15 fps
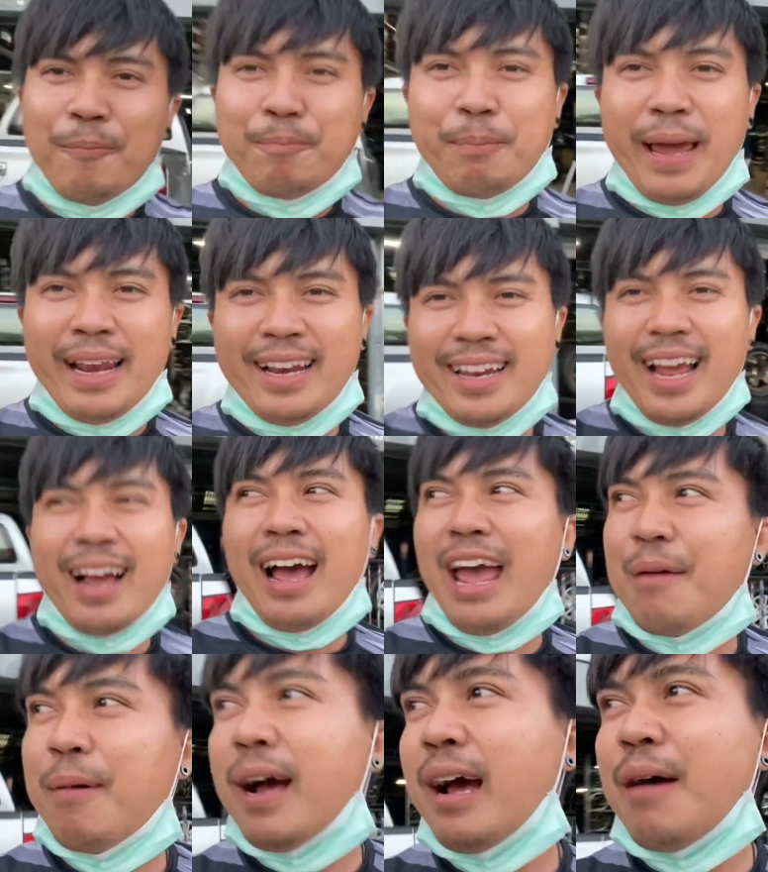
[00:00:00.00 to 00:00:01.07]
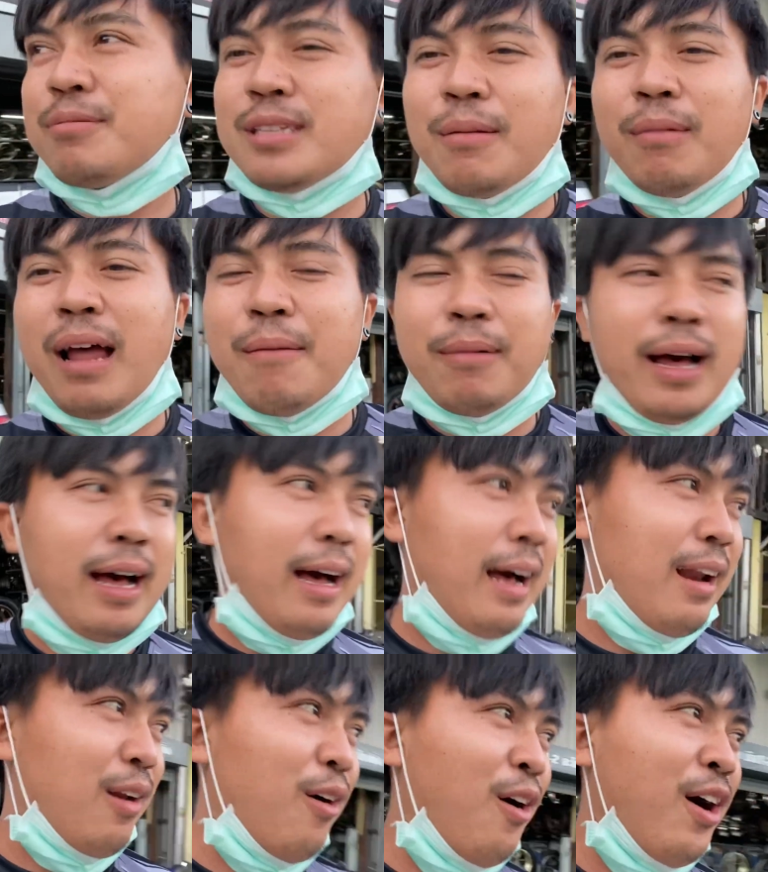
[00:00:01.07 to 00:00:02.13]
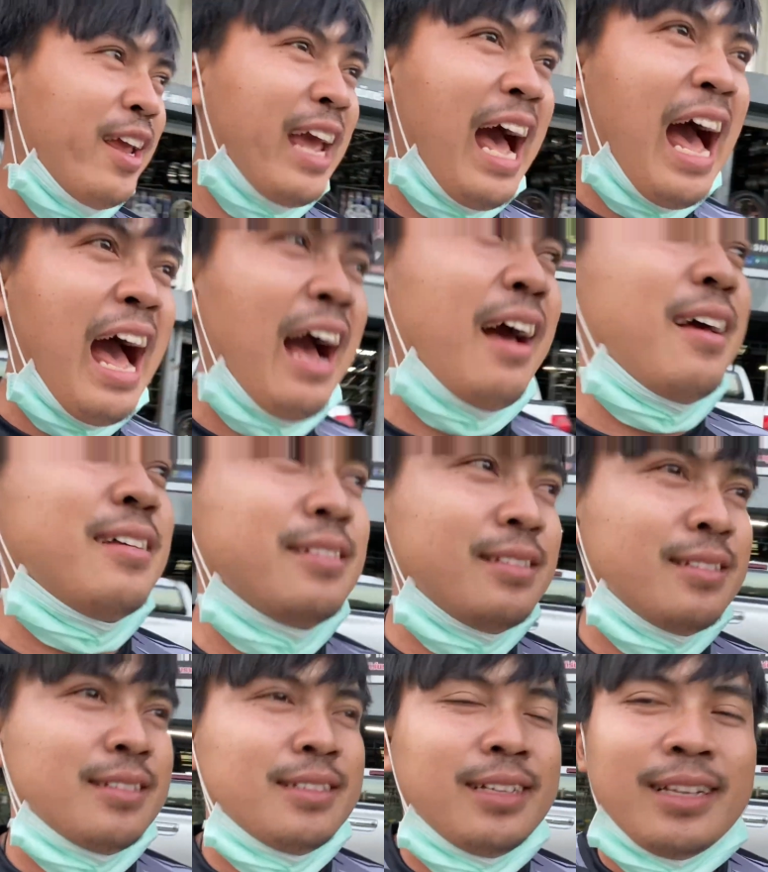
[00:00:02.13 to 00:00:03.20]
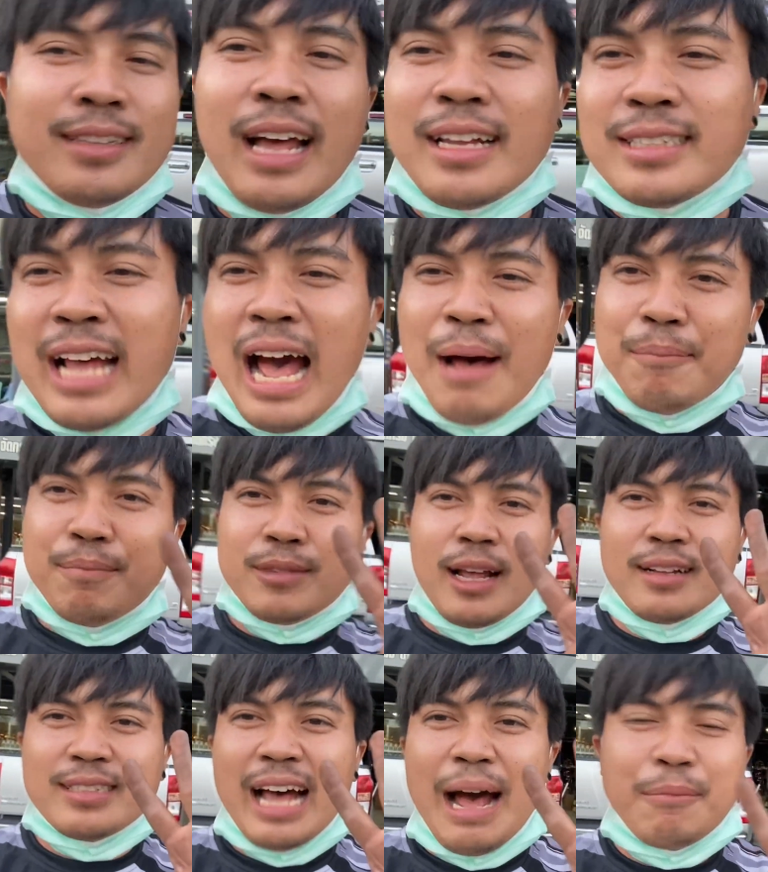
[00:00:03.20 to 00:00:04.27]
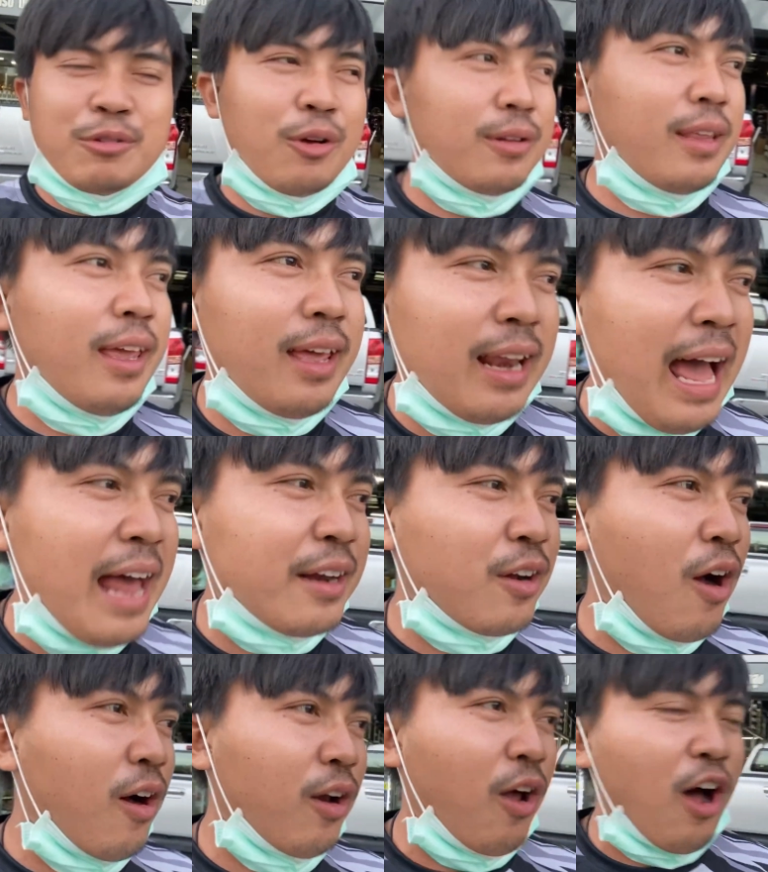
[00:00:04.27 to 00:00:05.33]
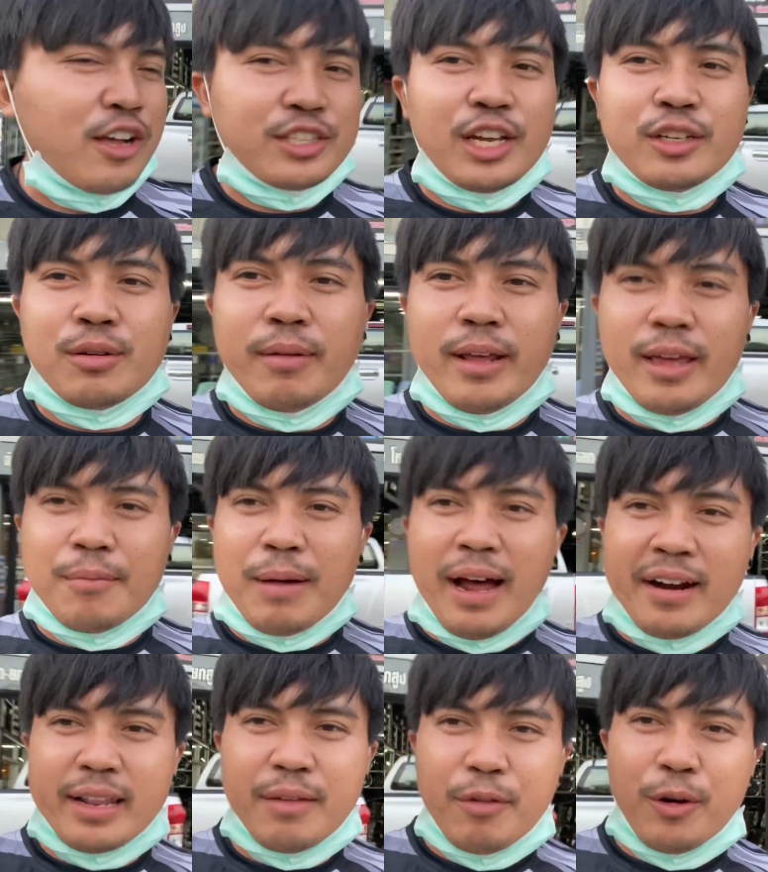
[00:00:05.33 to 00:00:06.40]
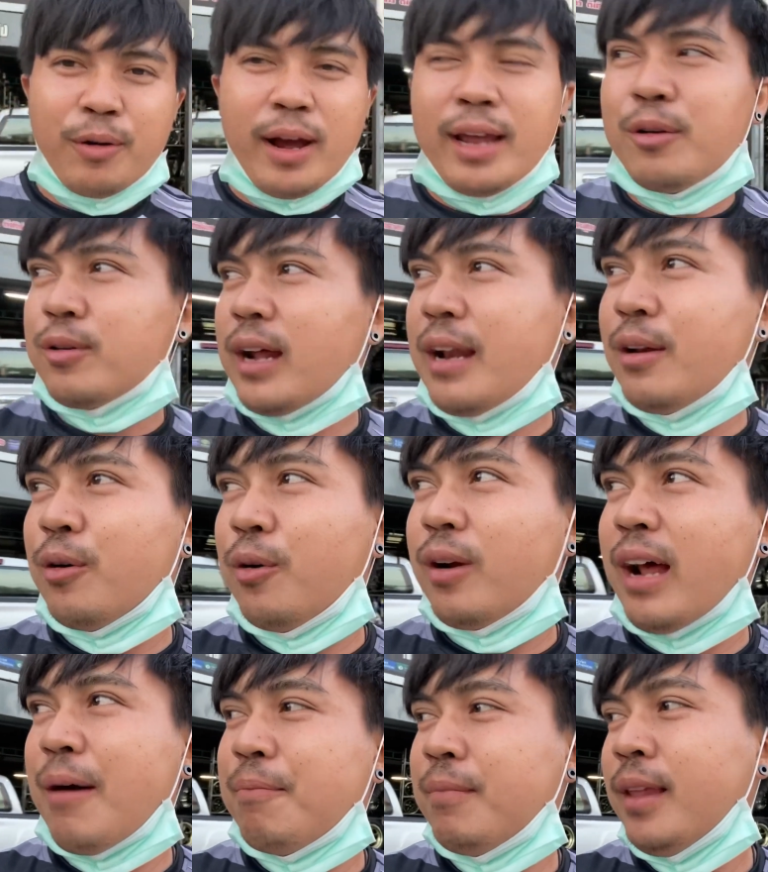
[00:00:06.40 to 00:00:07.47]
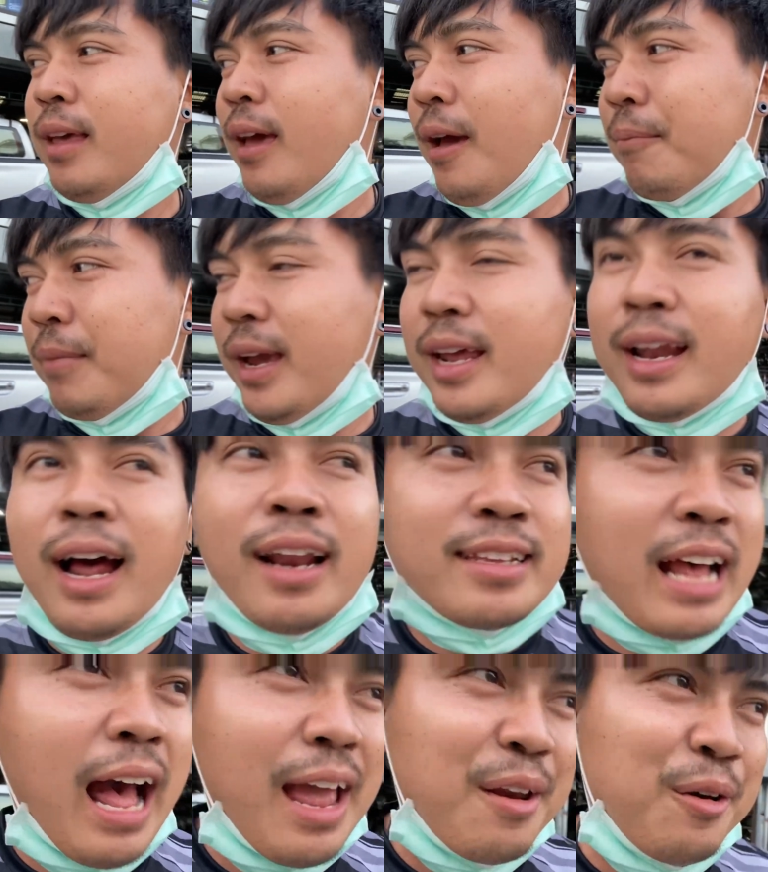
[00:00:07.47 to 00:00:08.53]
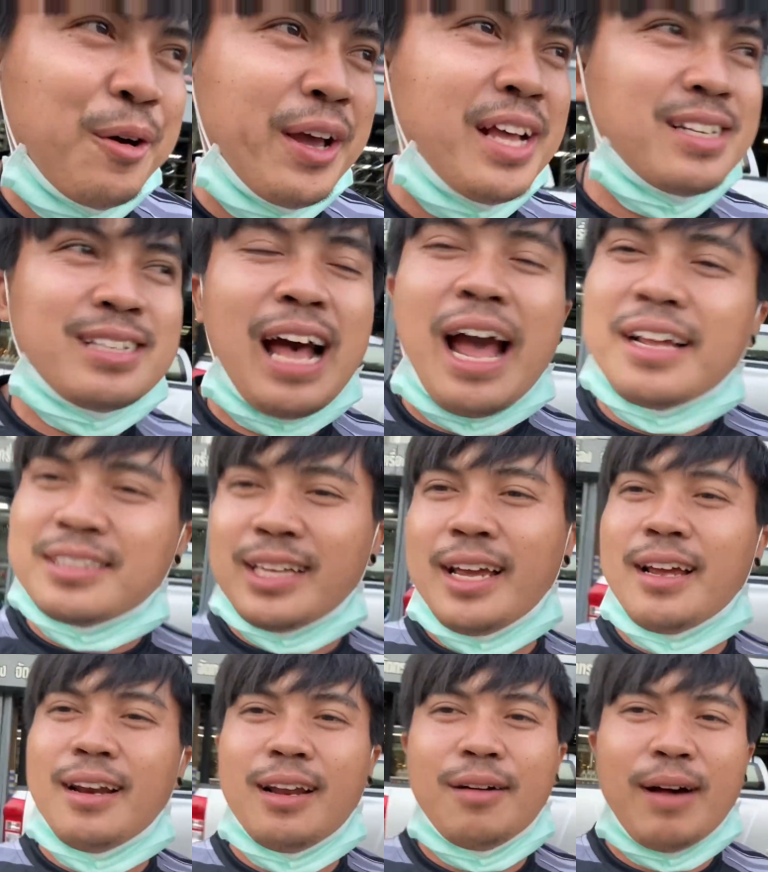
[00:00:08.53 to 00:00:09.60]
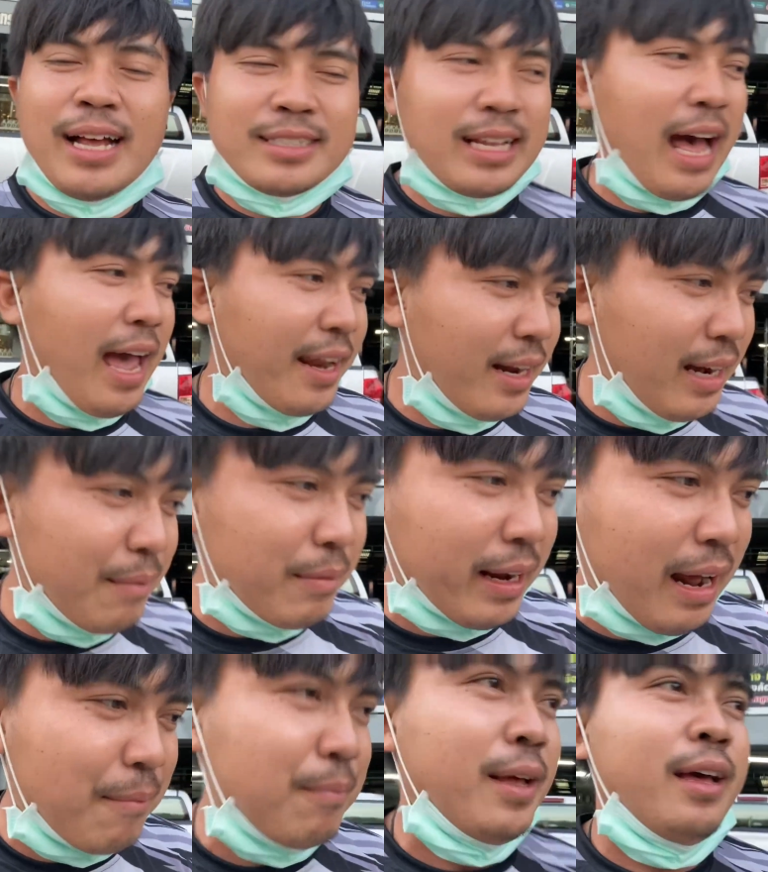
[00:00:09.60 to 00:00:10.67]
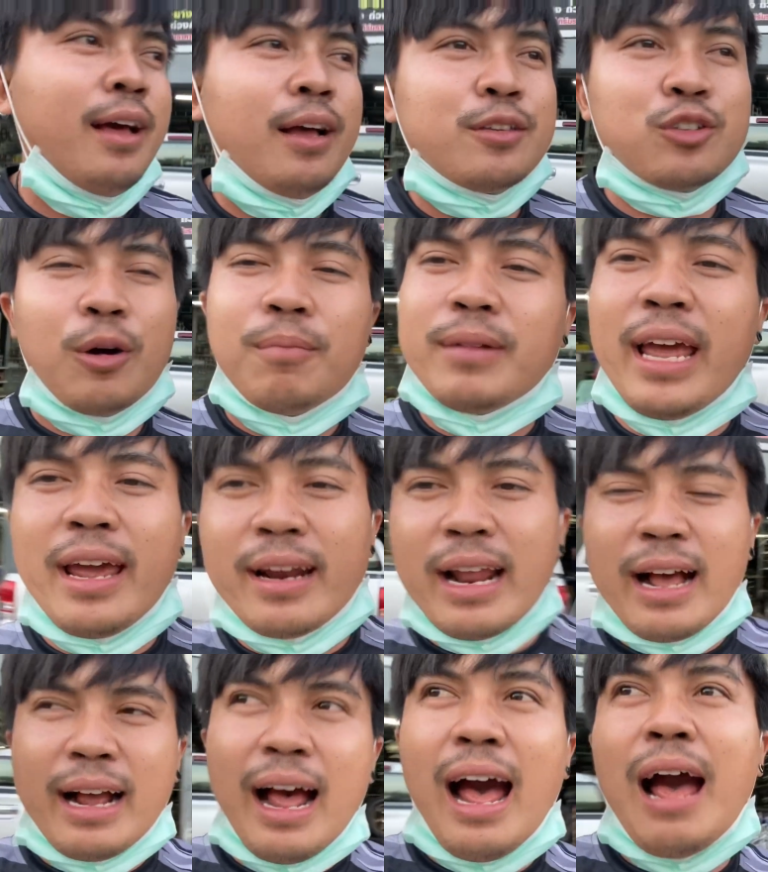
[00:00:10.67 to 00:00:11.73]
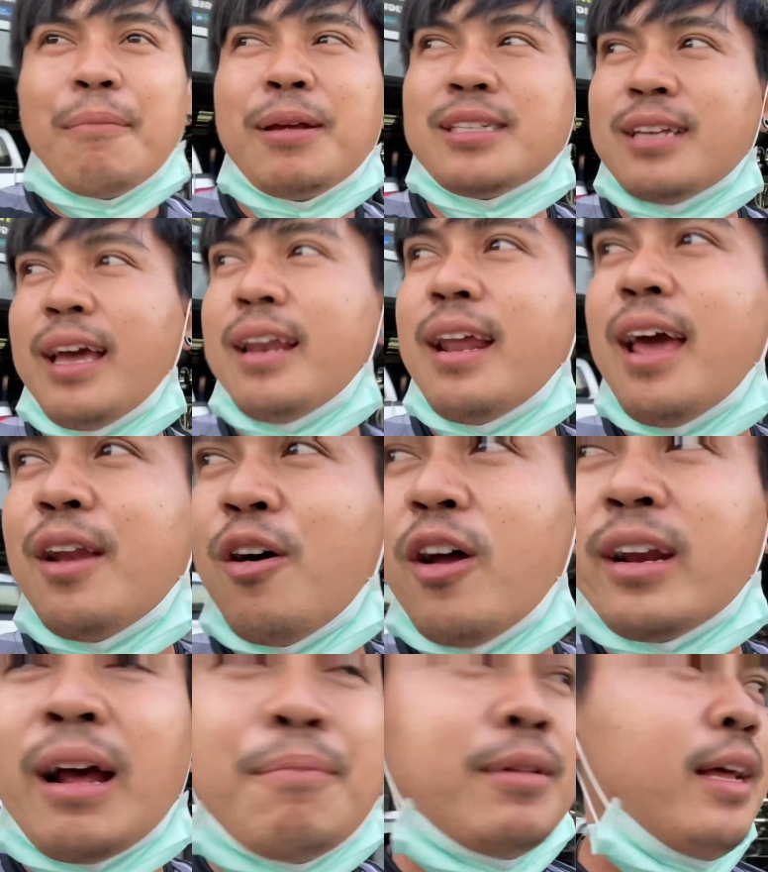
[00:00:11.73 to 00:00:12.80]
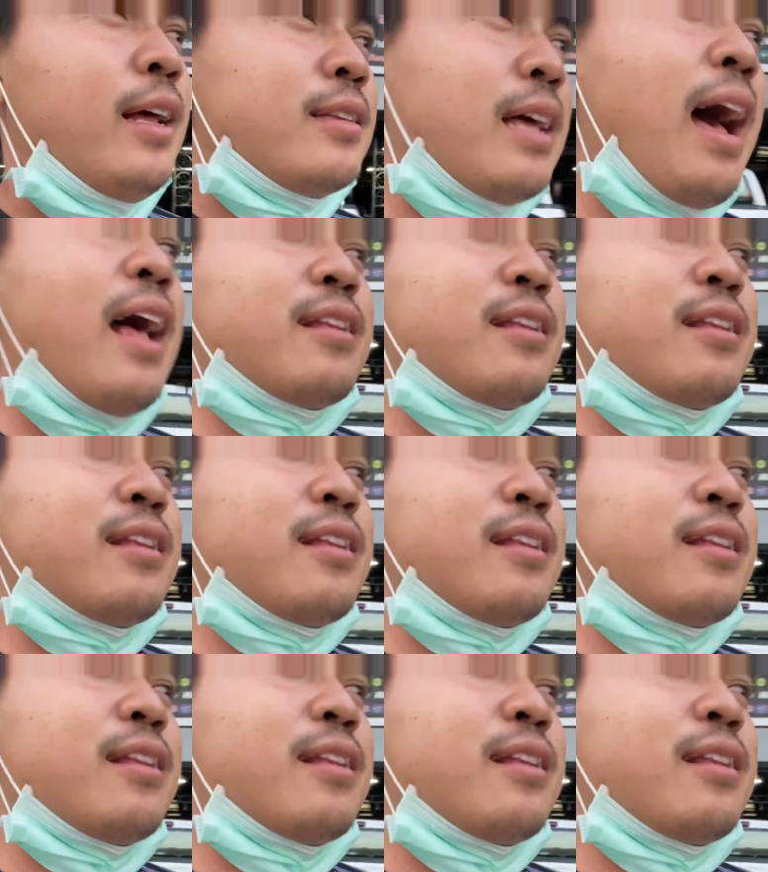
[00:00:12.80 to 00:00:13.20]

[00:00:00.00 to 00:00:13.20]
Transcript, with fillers: เป็นยังไงบ้างครับสำหรับล้อยางทั้ง 3 ทั้ง3ชุดที่ร้านกล้องล้อซิ่งชุีมารีวิวให้ทุกท่านดูนครับมีทั้งสายลุยสายซิ่งหรือว่าสายเดิมนะครับ จบในราคาพิเศษแน่นอนครับ ถ้า